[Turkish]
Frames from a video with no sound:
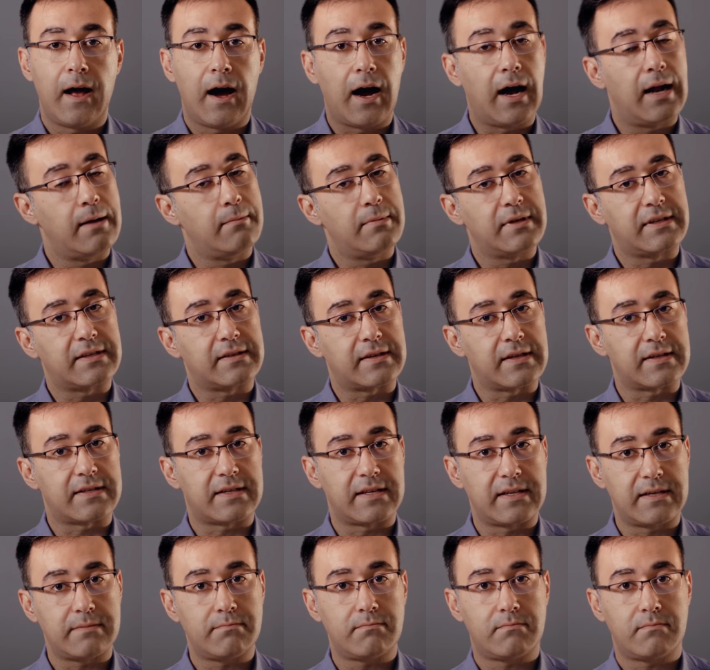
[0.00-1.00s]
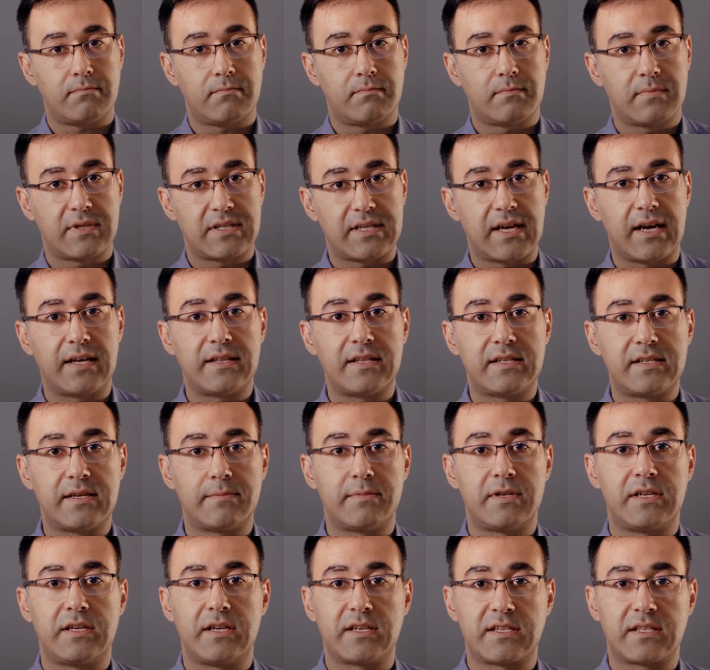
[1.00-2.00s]
Halbuki tasarım
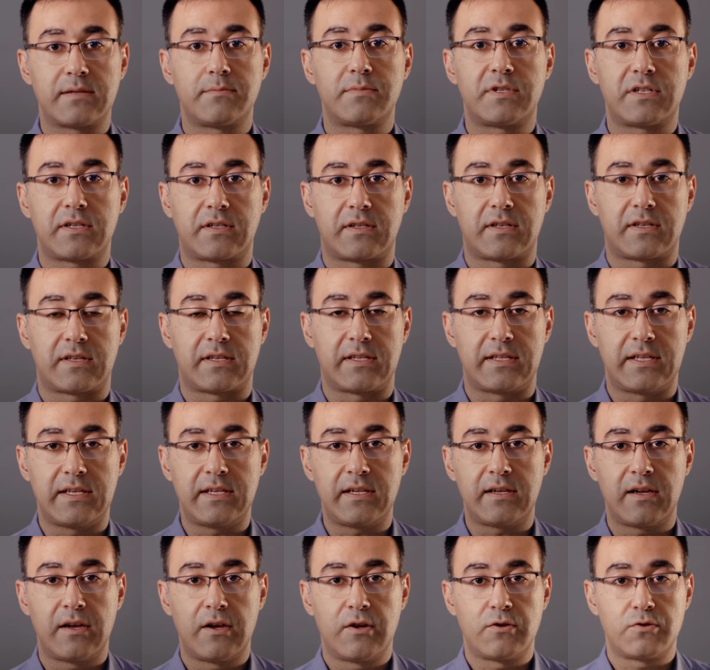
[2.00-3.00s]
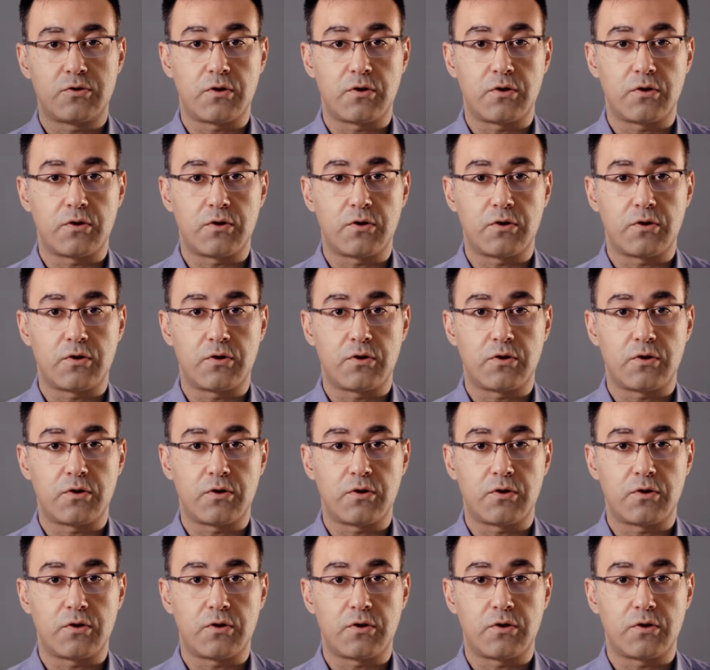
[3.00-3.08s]
sadece bir yazılım çıktısı değil,